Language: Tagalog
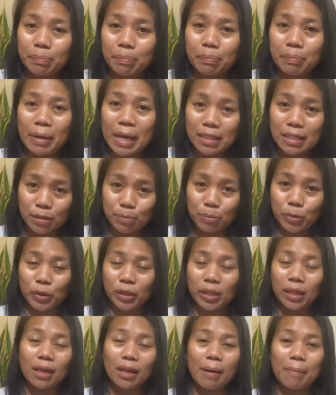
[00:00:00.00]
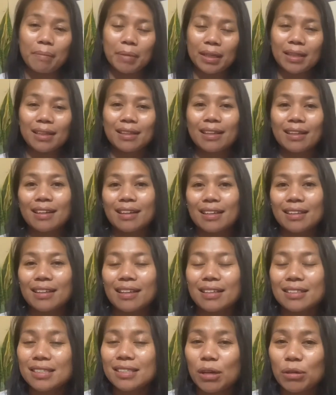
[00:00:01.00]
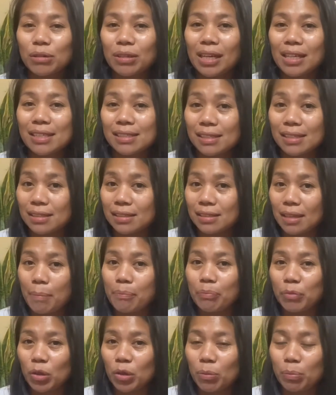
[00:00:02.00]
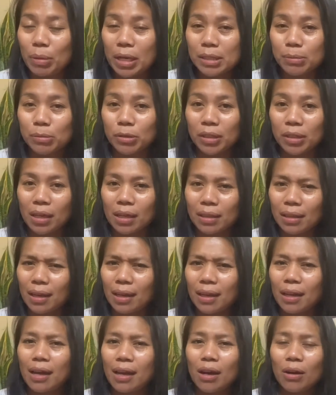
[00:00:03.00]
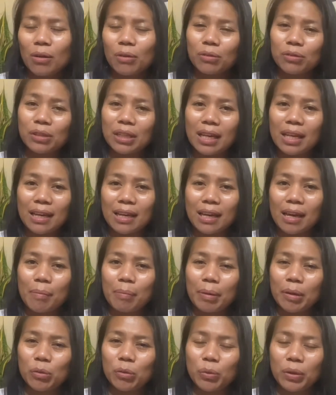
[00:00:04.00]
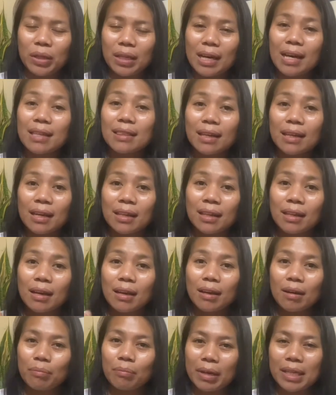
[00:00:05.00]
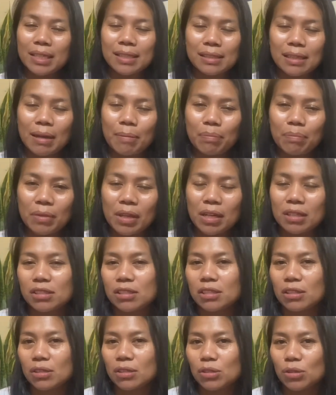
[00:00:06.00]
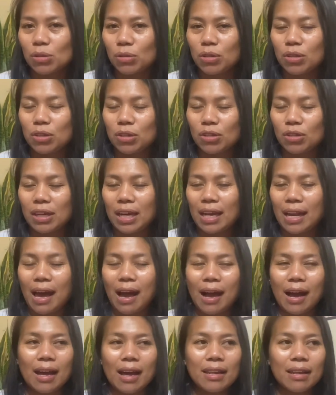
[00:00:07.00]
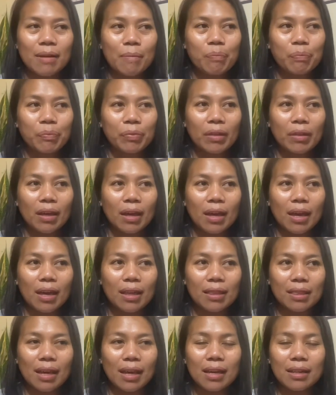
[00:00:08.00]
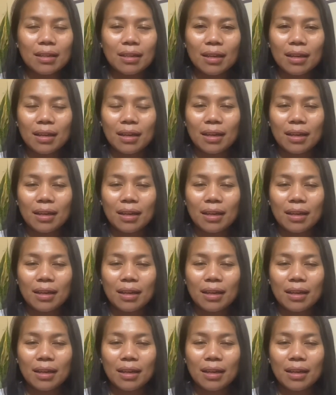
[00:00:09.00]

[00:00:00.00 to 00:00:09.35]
passport. Pagdating natin ng Saudi is na-stamp yung passport natin. O dili kaya pag-uwi natin, may stamp din. So, yun yung kailangan. And then,